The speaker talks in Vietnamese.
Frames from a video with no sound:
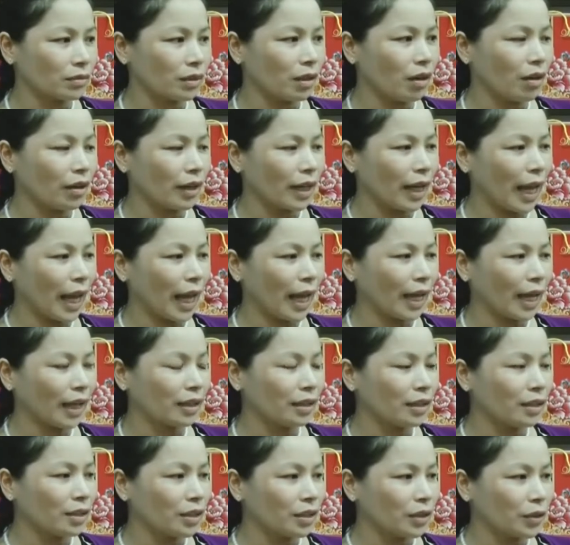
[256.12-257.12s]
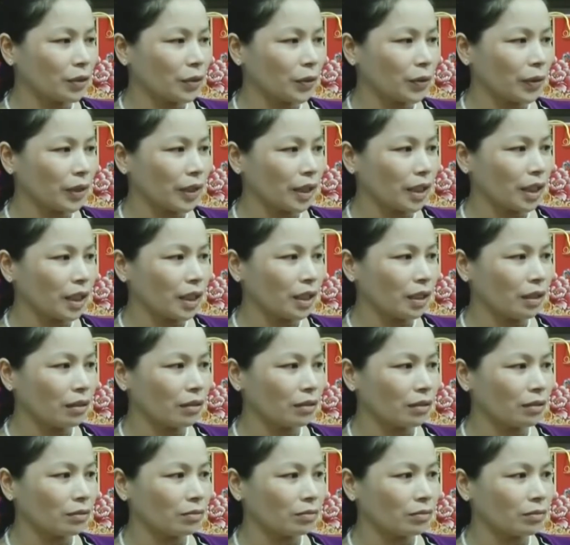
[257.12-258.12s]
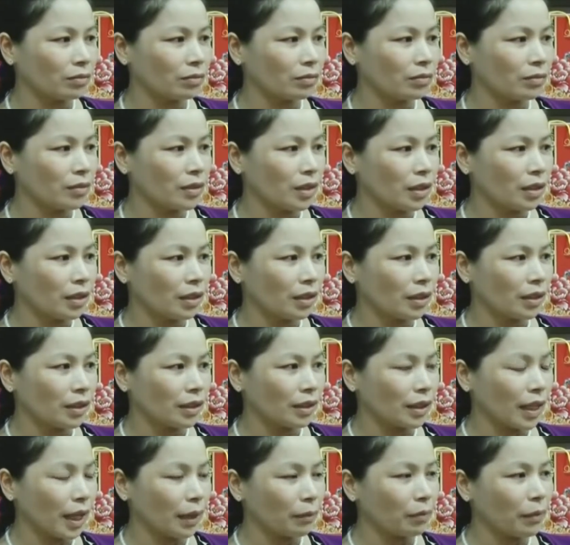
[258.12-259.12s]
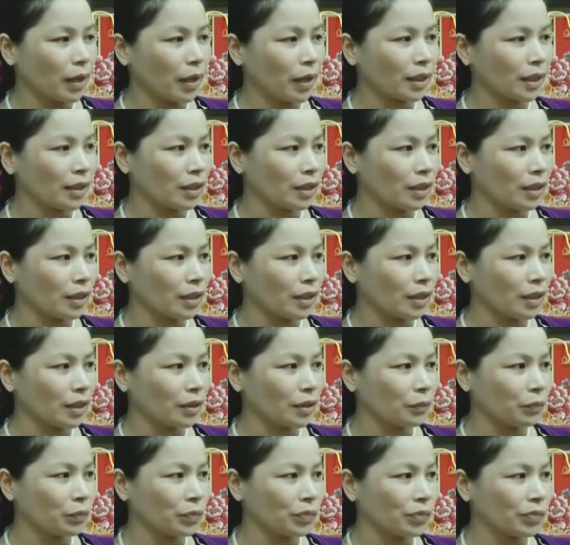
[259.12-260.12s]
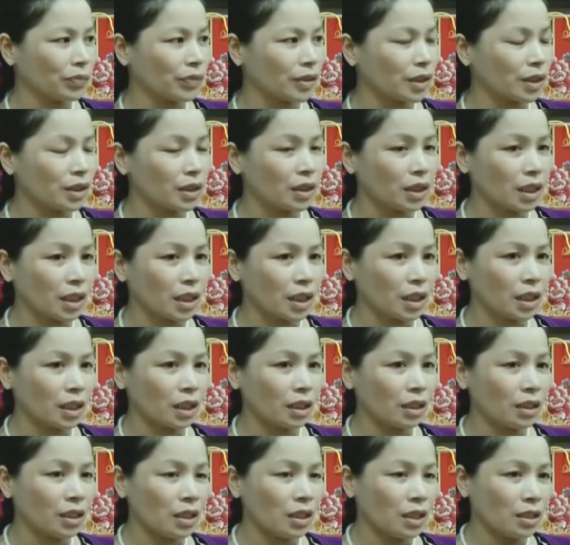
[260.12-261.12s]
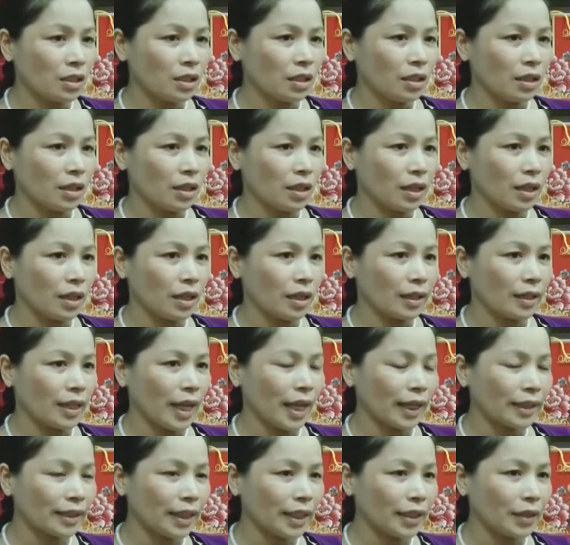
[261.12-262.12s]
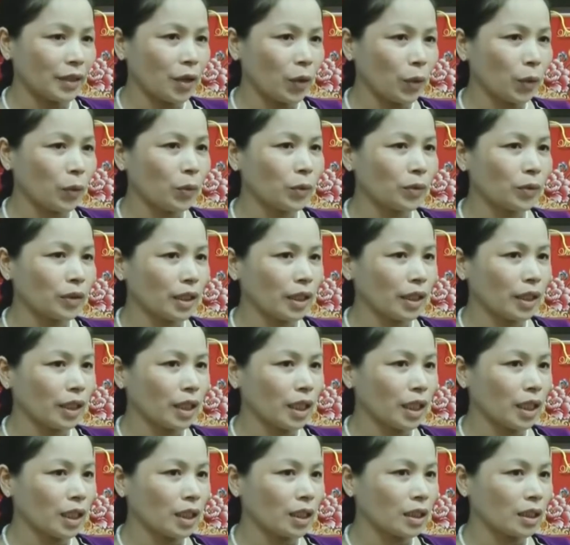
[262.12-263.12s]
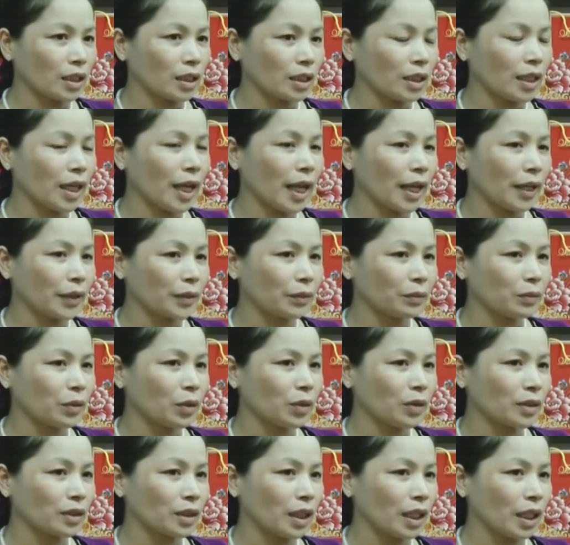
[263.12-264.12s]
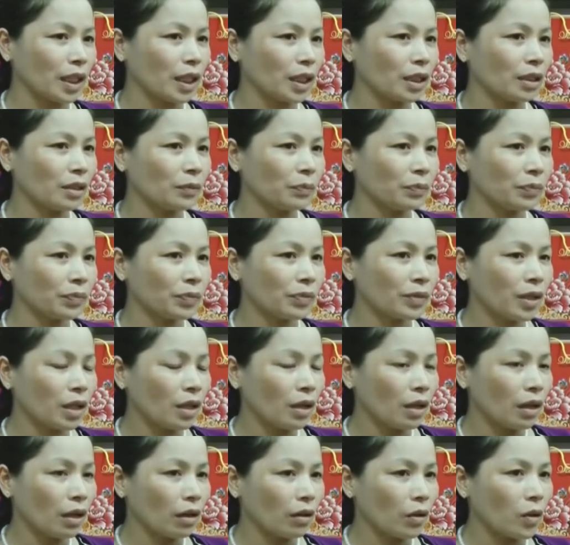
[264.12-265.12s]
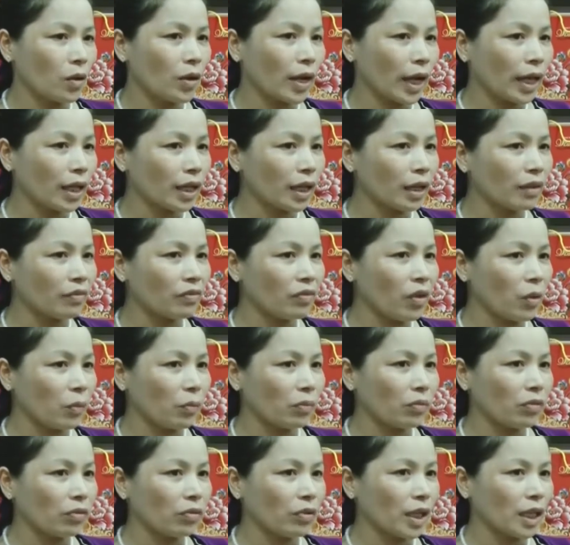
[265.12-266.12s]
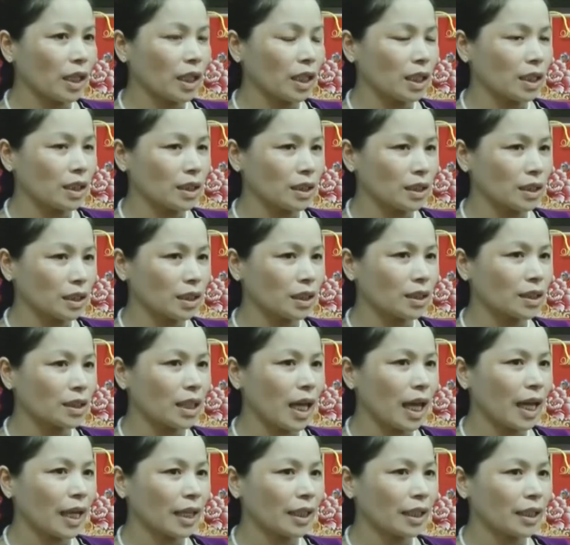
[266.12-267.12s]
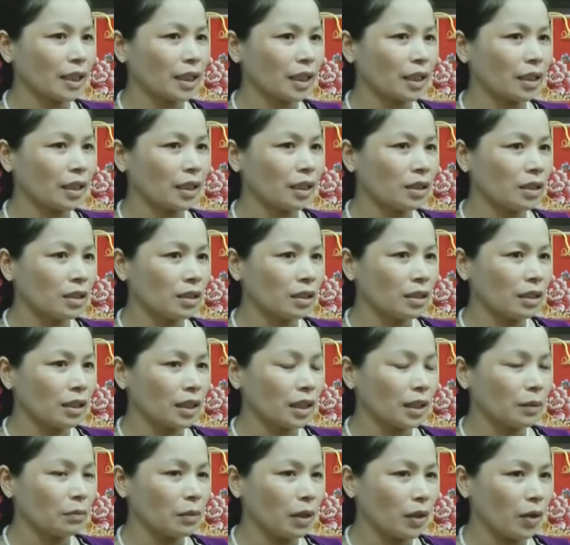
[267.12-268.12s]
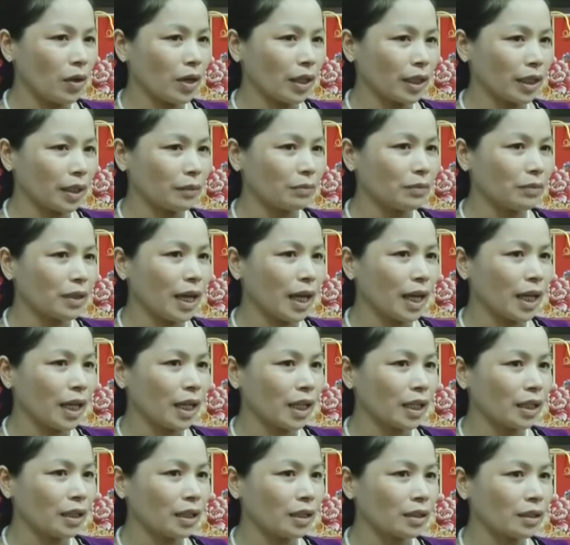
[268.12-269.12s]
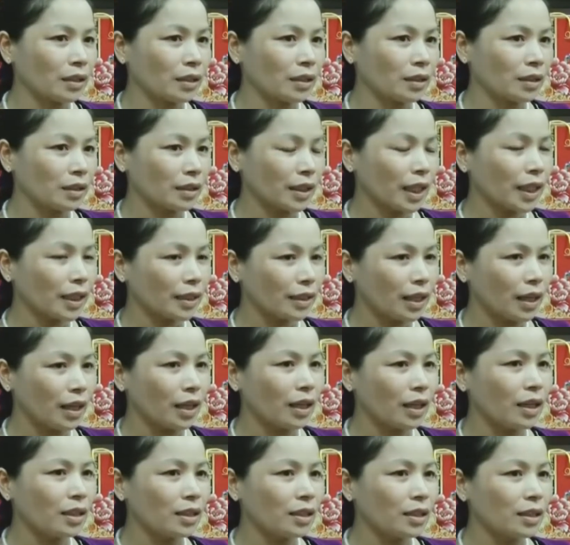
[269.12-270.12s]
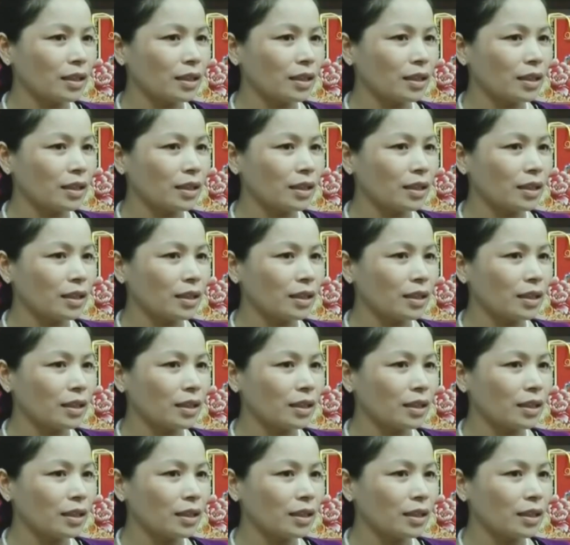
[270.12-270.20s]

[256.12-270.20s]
gọn gàng, rồi nhãn mác chưa dán đầy đủ, thì cửa hàng chúng tôi sẽ cố gắng khắc phục và sửa sai khi mà đoàn kiểm tra nhắc nhở,